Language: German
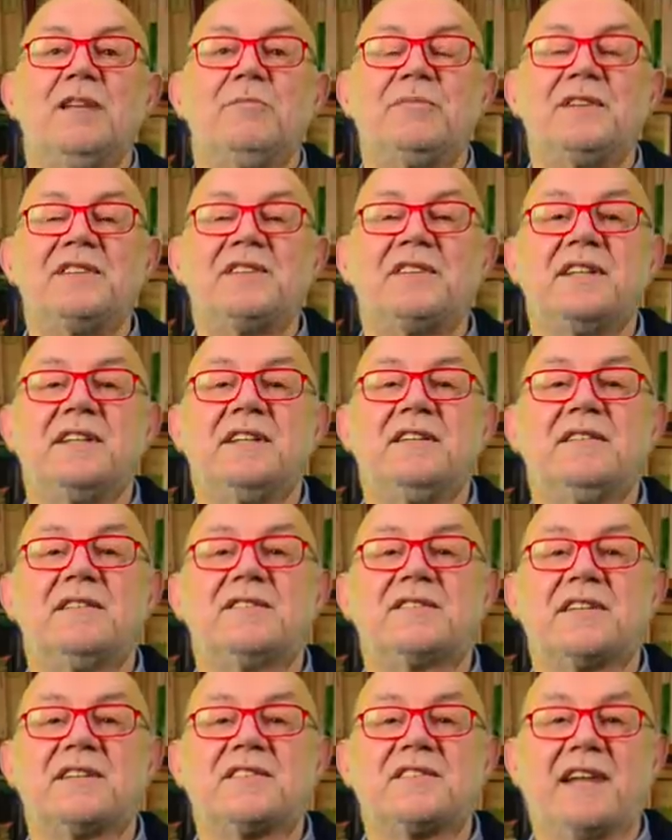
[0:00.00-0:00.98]
bis hin
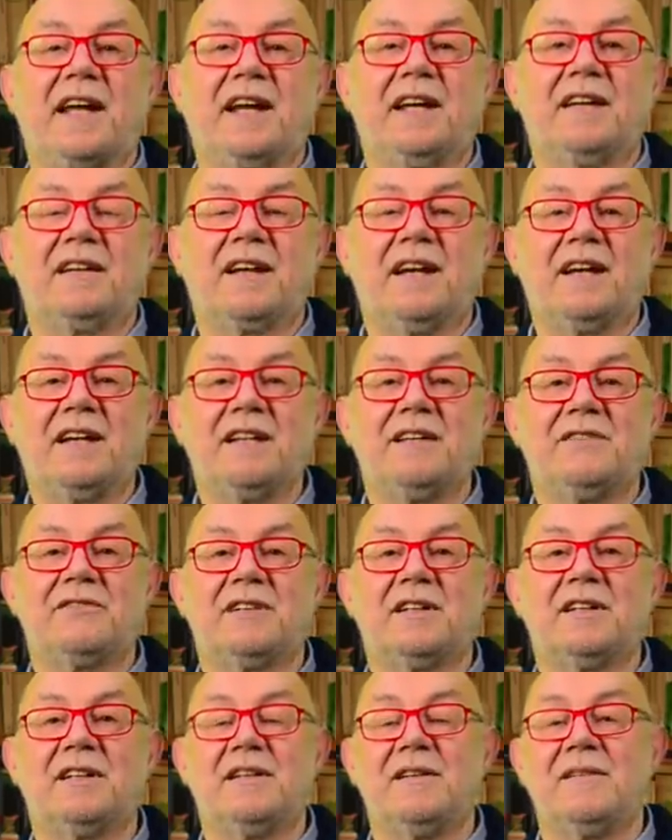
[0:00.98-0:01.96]
zur
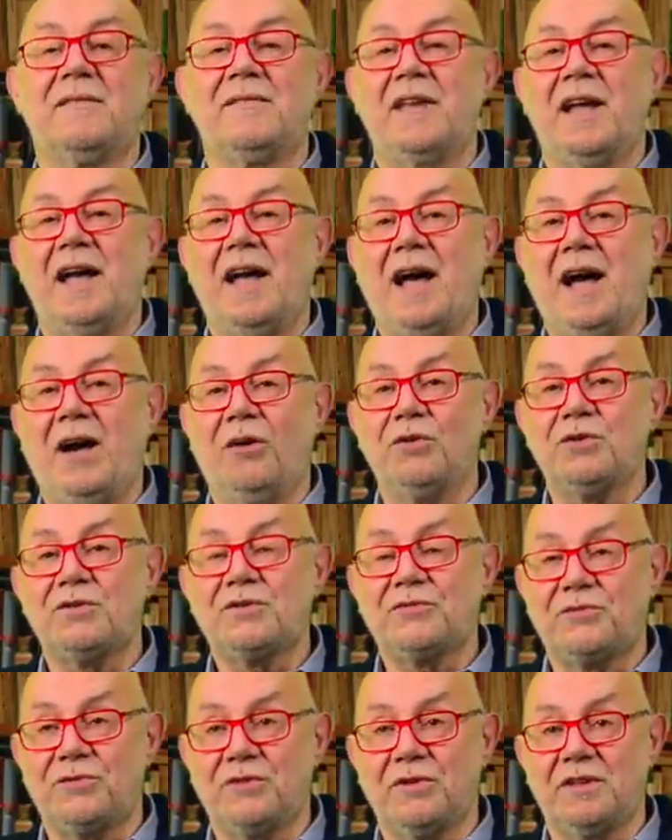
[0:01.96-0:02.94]
Säenreife
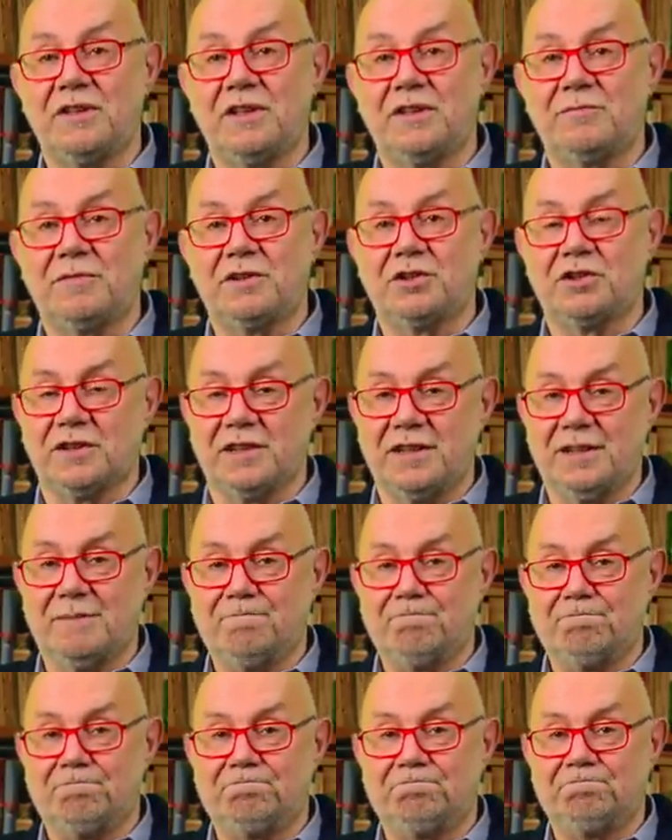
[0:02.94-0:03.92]
ausführlich
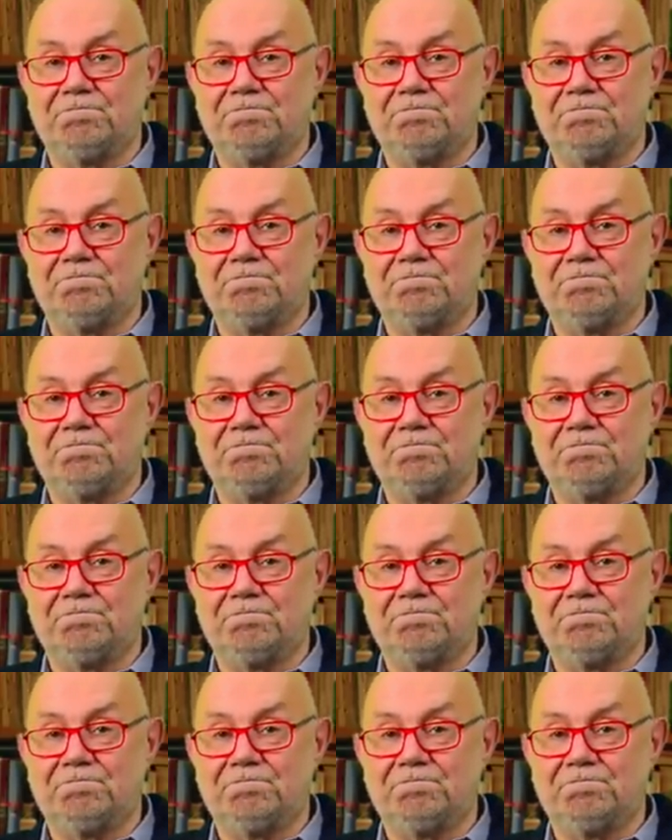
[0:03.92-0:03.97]
beschrieben.